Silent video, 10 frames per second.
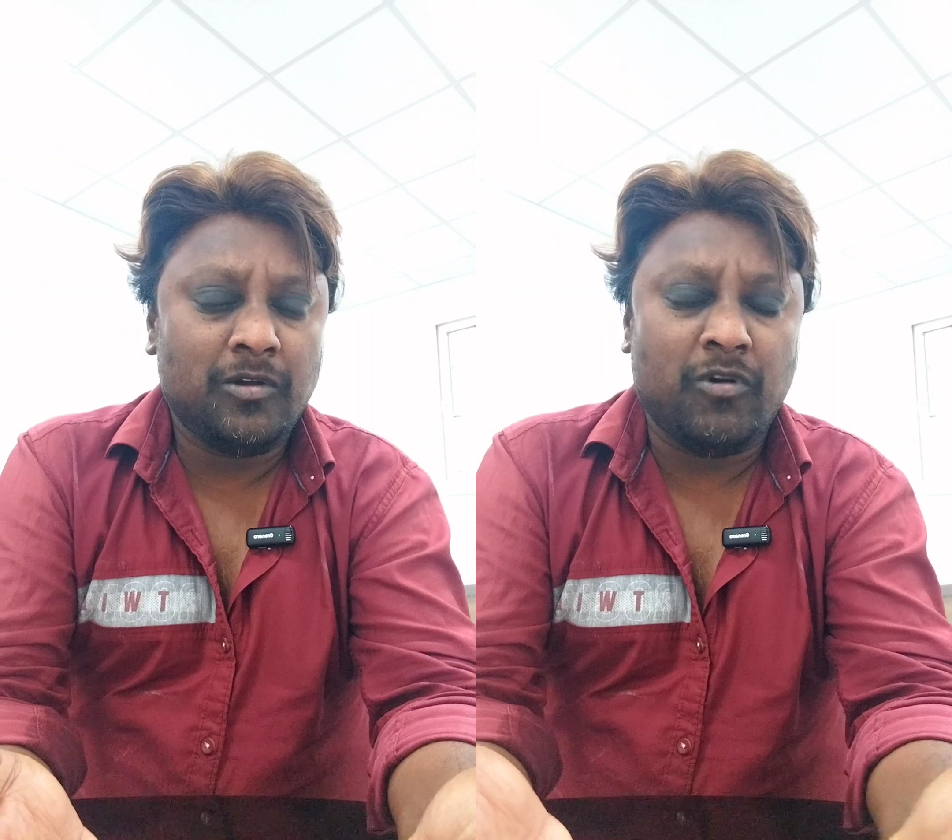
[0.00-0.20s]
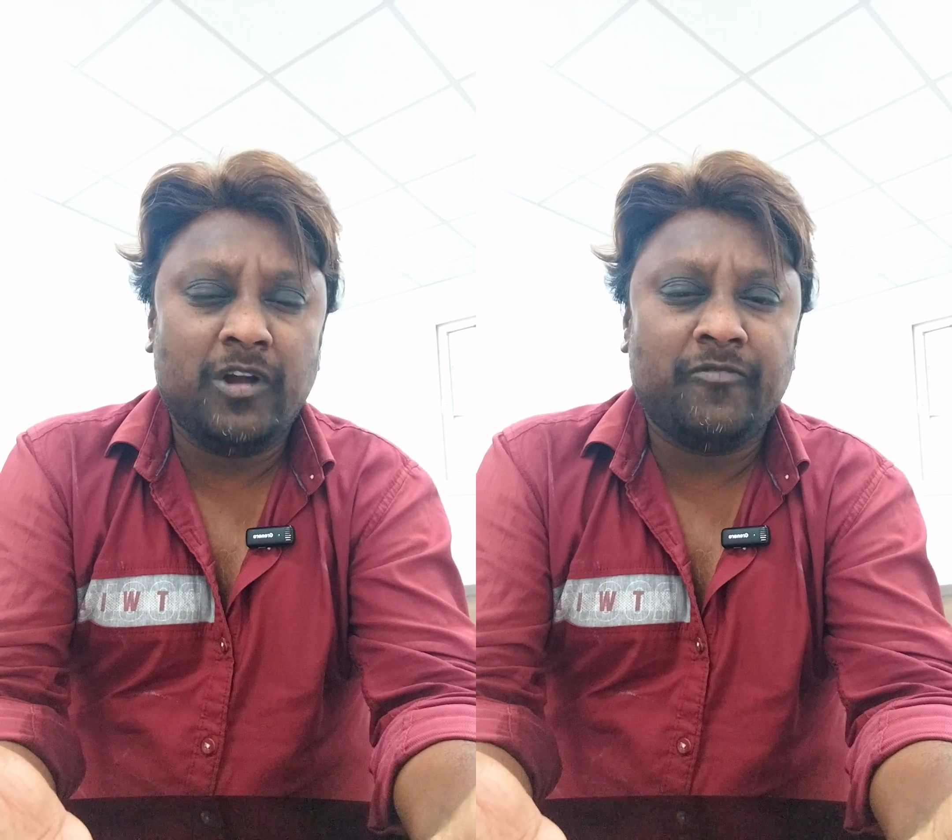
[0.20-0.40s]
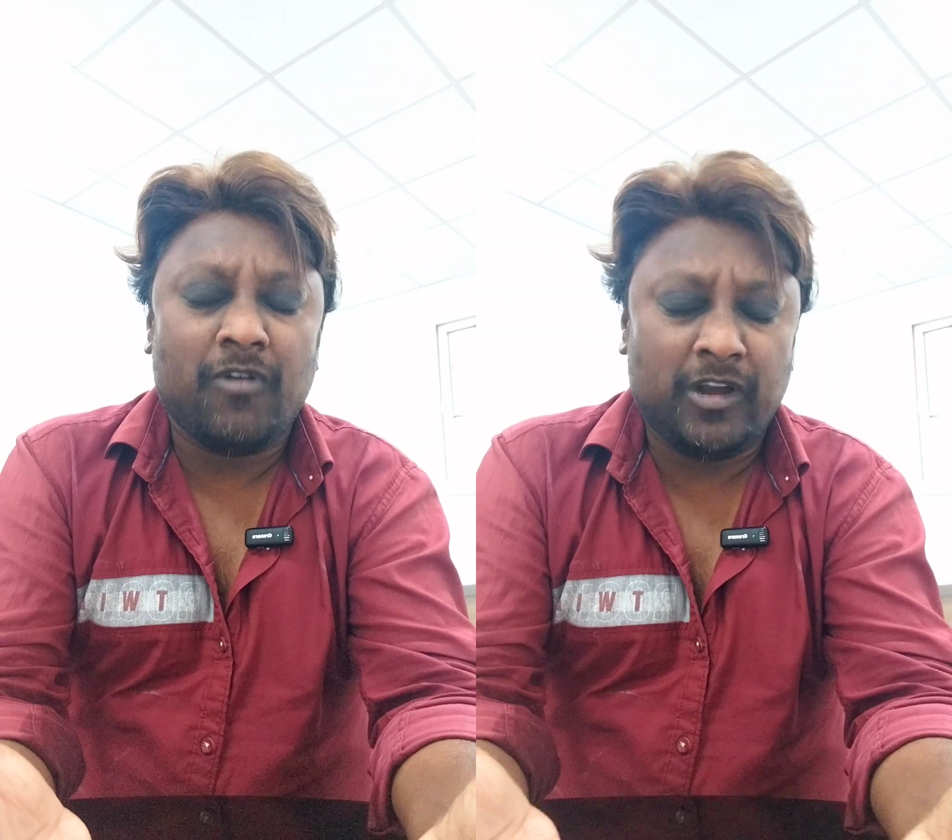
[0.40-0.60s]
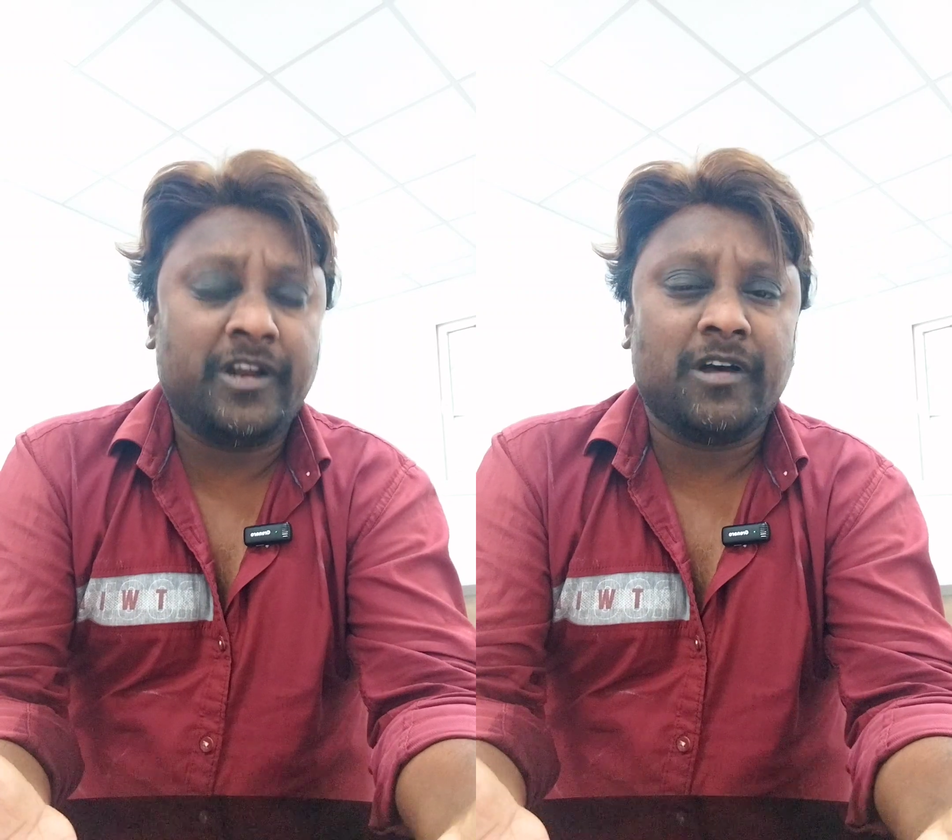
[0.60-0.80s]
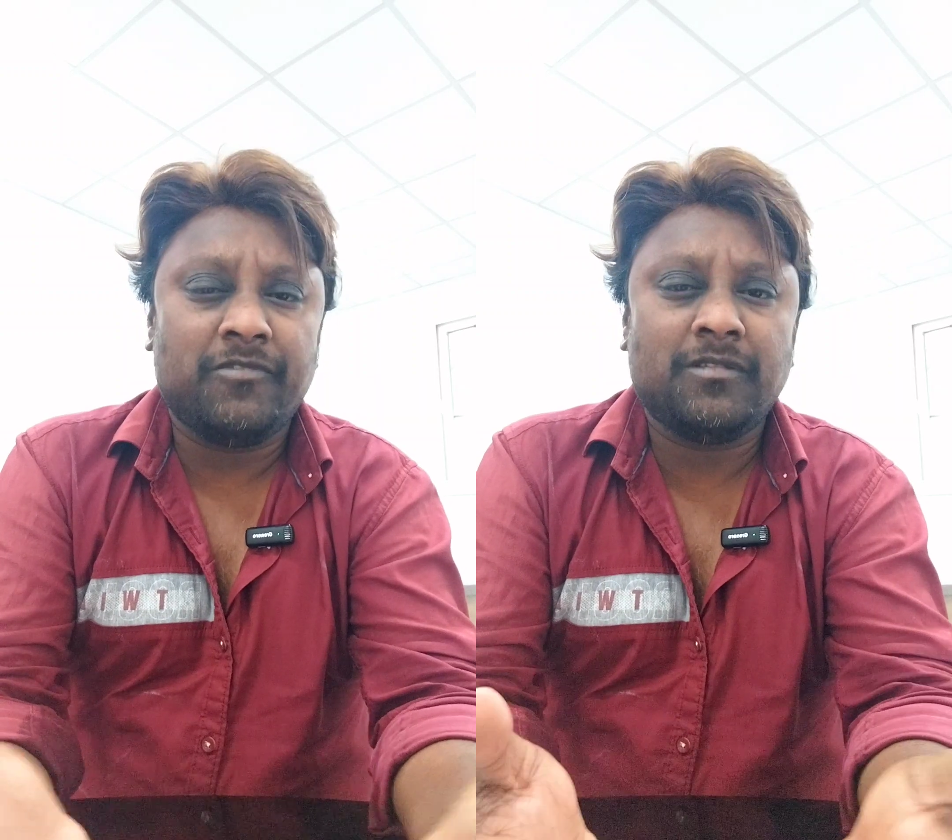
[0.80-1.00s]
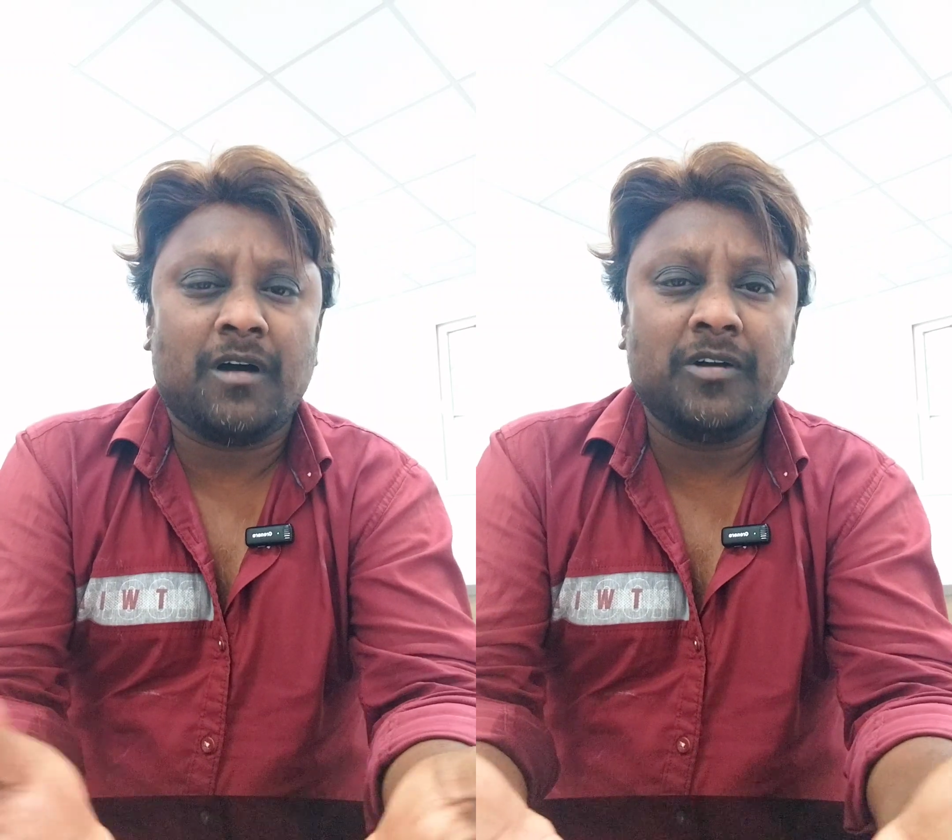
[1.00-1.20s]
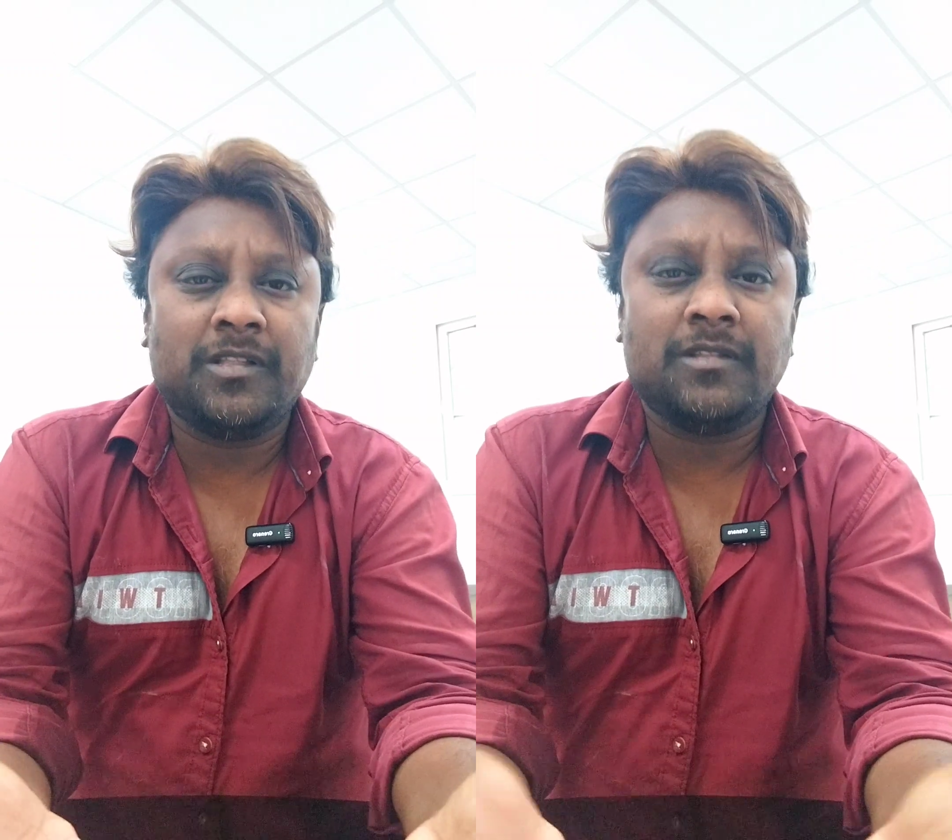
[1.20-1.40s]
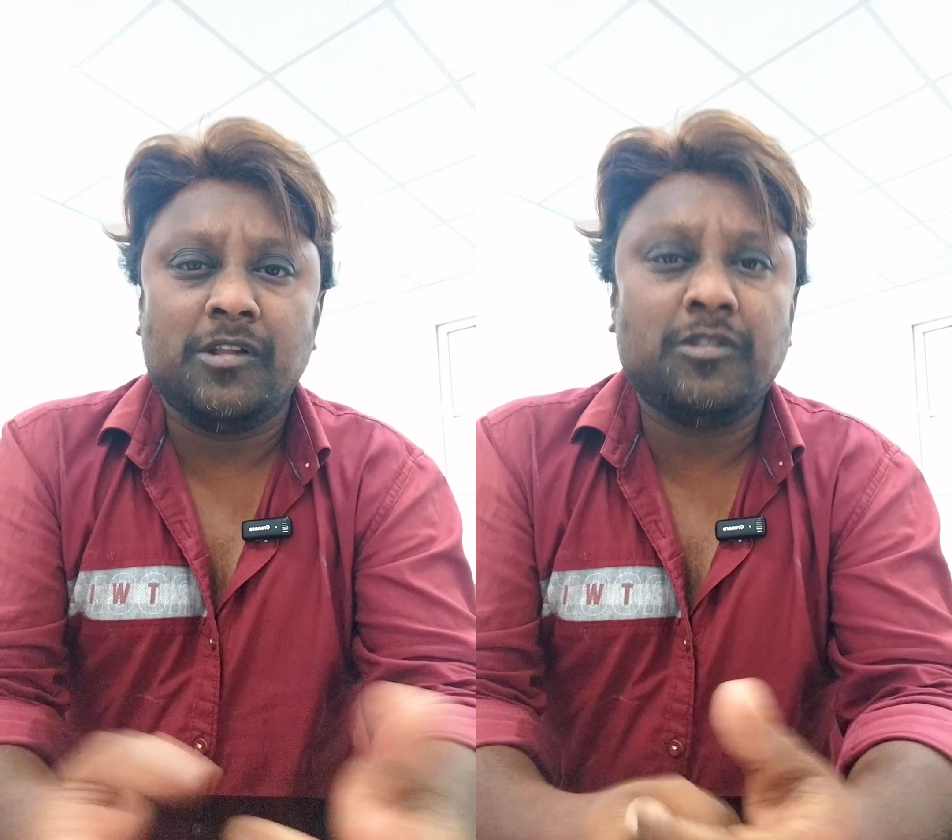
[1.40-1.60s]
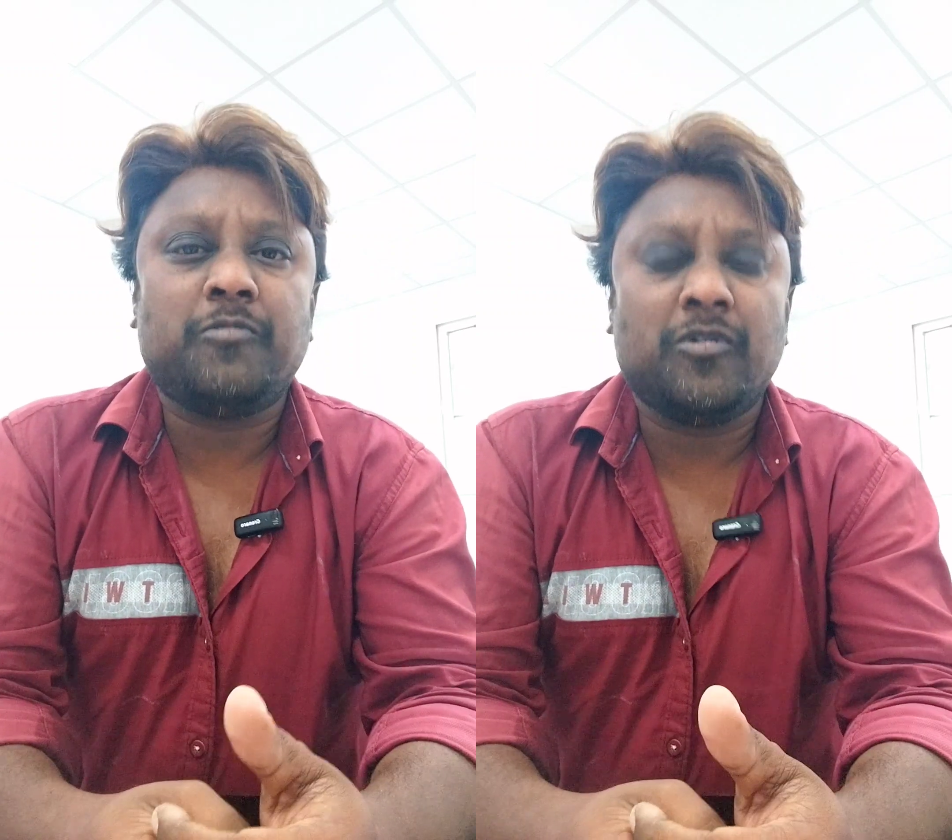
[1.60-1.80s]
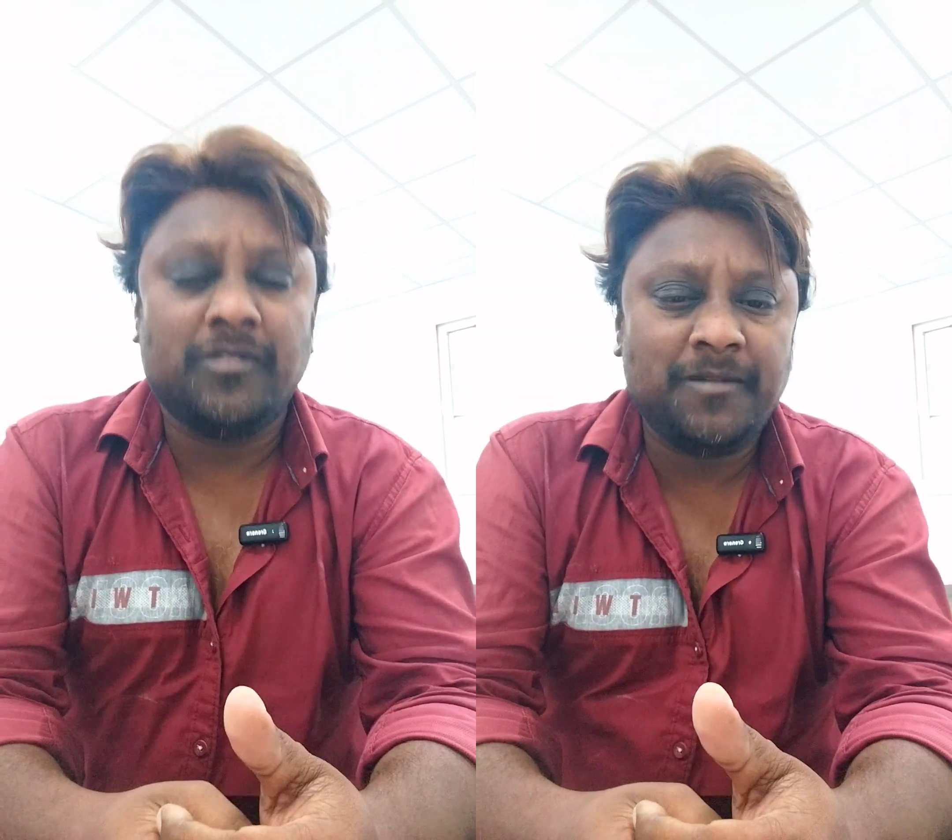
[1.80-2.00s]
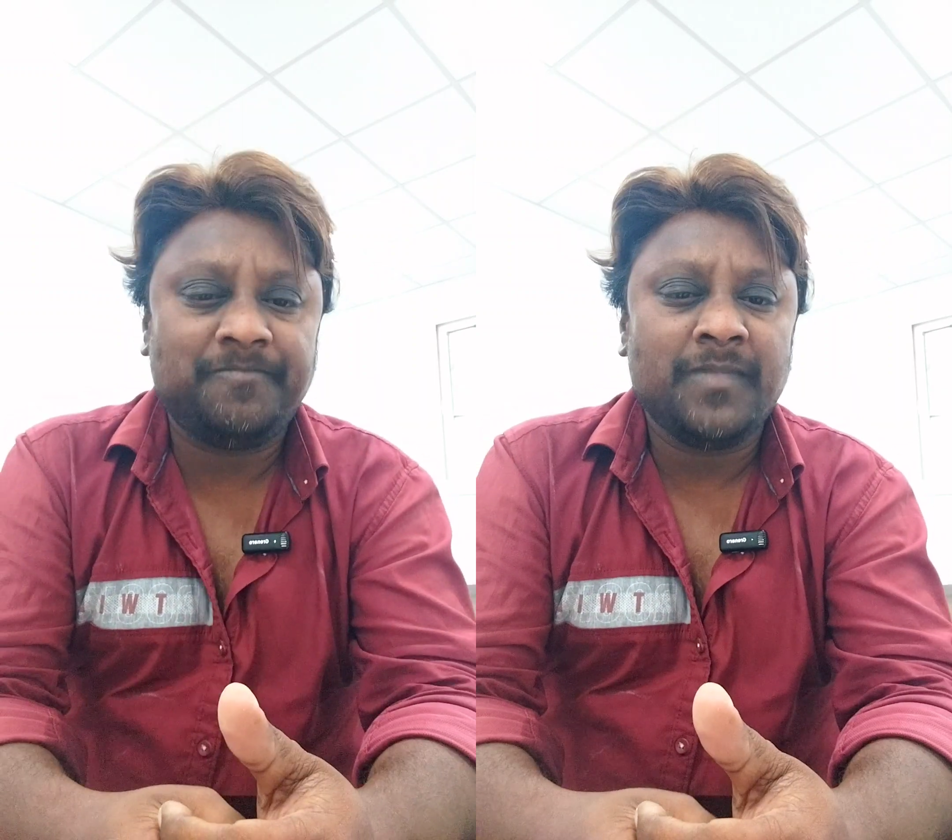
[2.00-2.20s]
ట్వంటీ ఫార్టీ ఎయిట్ అవర్స్ ఆగితే తెలిసిపోద్ది